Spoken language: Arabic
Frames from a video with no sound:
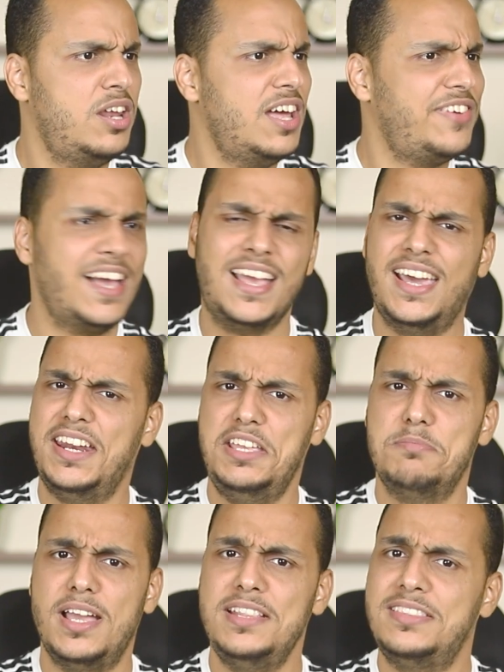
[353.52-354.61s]
وده في حاجه
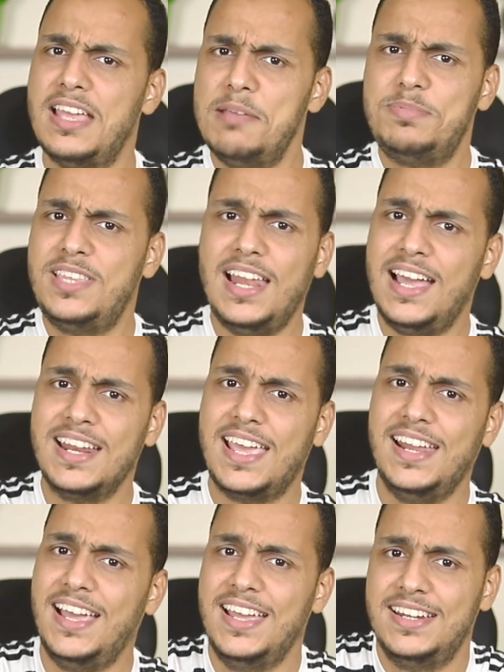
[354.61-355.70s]
غريبه انت ليه بتلعن
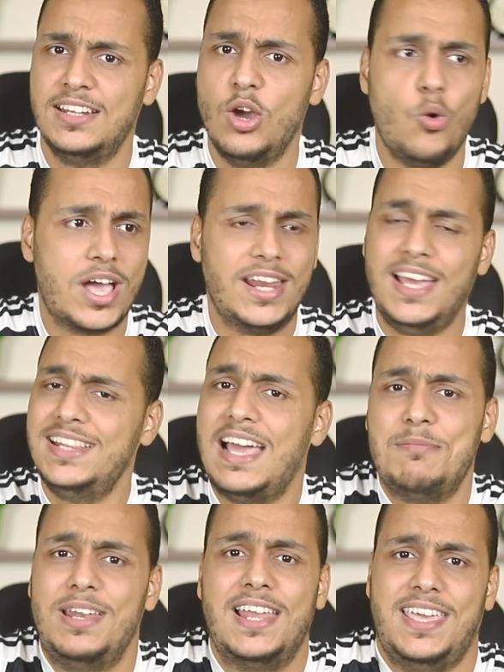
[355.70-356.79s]
كنعان وكنعان ده
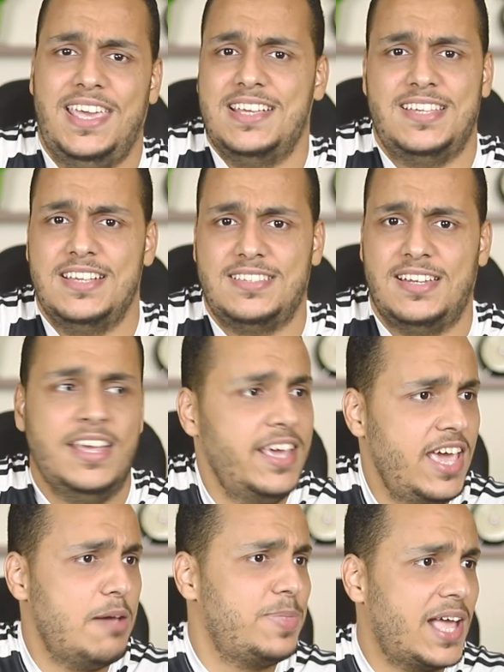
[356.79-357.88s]
عمل لك ايه اساسا
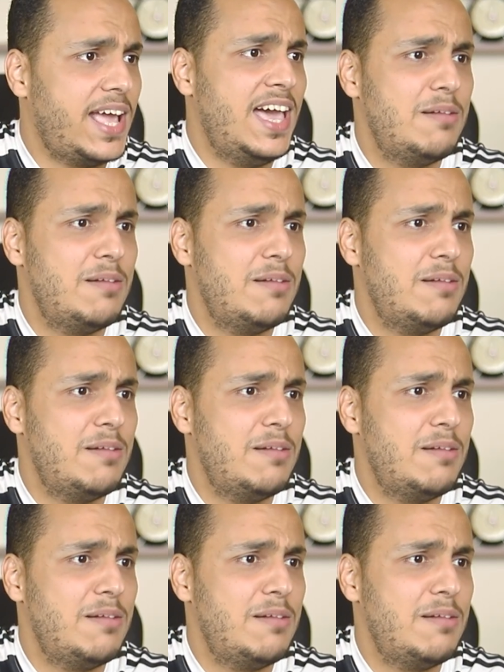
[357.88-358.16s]
ابنك